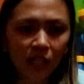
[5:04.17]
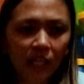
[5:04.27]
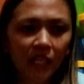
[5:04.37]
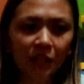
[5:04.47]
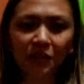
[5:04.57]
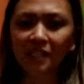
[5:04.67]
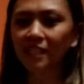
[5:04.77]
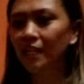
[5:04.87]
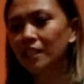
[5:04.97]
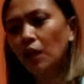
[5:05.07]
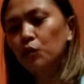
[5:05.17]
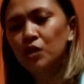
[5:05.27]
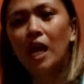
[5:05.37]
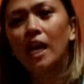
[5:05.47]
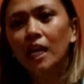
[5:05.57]
talaga yung literal na
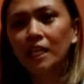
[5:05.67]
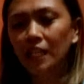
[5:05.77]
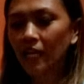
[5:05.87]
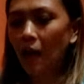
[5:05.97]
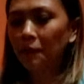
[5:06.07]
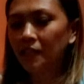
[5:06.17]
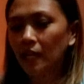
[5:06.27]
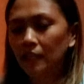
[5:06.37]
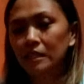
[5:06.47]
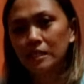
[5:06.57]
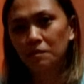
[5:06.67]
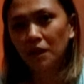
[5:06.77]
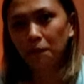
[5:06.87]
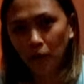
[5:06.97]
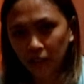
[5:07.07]
kutsara na ginagamit natin sa
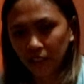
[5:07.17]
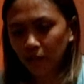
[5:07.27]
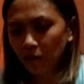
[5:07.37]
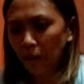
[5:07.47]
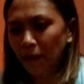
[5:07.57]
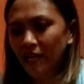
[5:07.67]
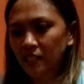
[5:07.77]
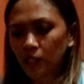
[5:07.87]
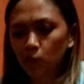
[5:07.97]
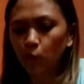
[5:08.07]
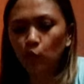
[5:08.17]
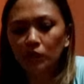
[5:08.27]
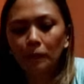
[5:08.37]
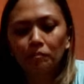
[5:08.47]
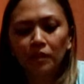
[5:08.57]
mga party, yung mga plastic
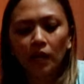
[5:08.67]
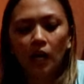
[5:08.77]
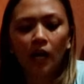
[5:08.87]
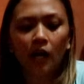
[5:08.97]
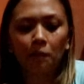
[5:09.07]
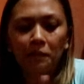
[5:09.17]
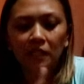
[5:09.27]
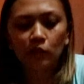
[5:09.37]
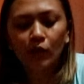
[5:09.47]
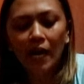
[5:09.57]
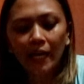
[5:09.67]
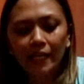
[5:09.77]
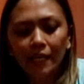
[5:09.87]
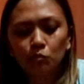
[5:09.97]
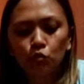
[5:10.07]
spoon. Uh,
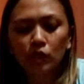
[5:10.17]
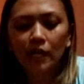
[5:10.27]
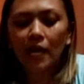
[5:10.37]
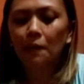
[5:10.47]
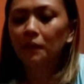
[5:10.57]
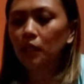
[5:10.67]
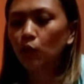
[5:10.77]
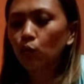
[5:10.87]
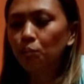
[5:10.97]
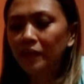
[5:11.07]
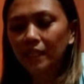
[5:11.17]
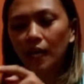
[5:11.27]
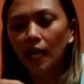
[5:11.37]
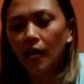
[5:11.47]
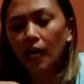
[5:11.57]
pininturahan lang muna namin yung
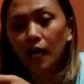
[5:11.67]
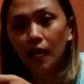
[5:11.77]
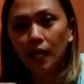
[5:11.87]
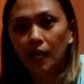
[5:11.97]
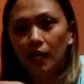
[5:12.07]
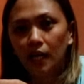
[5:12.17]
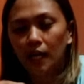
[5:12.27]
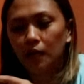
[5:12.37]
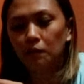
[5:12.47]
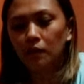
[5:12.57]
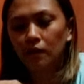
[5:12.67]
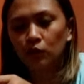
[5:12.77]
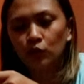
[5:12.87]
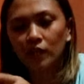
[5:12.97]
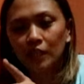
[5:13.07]
pinaka
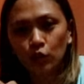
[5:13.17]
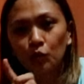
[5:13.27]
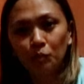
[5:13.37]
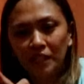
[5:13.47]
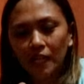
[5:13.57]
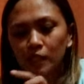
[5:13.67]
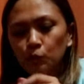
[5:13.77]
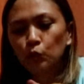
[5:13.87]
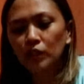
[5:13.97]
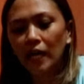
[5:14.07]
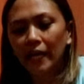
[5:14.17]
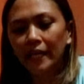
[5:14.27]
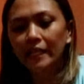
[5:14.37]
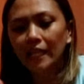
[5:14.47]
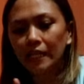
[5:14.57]
yung ganito, yung pinaka-spoon niya, and